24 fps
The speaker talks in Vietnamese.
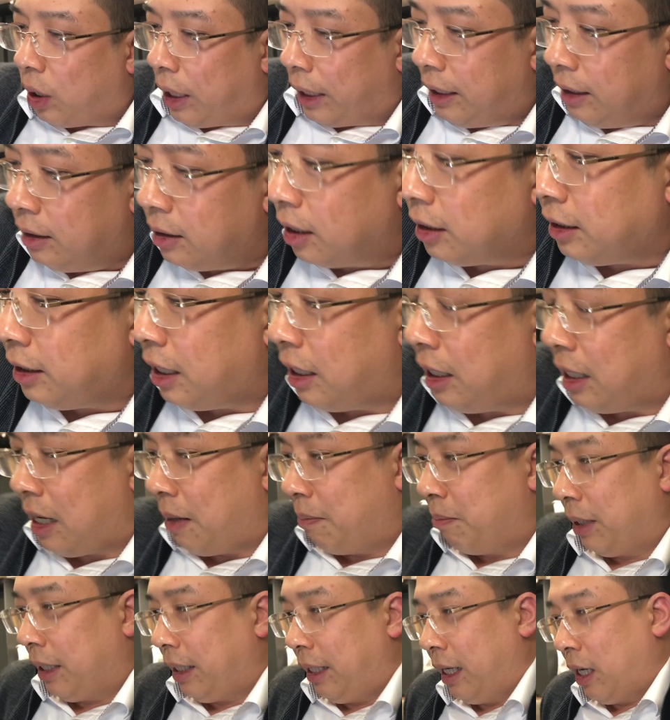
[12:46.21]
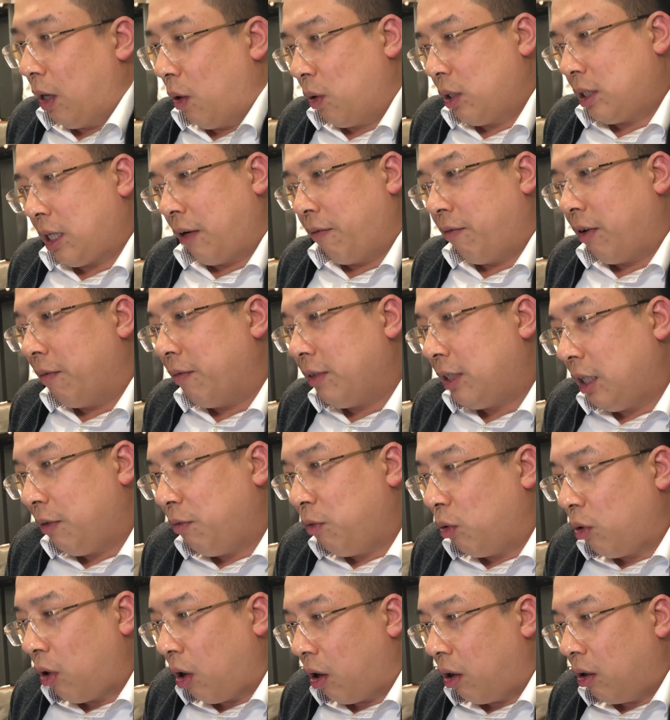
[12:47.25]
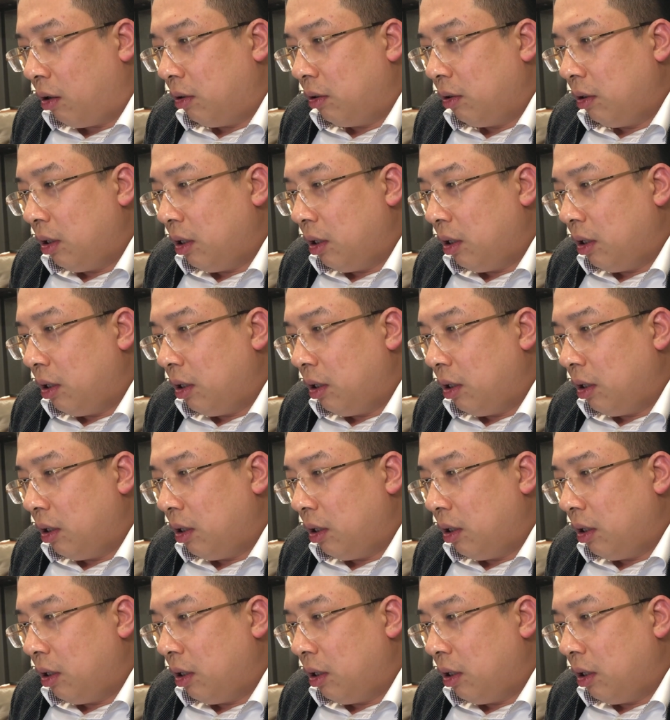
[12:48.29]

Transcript: này thì đương nhiên là mình hiểu cái sản phẩm dịch vụ đó.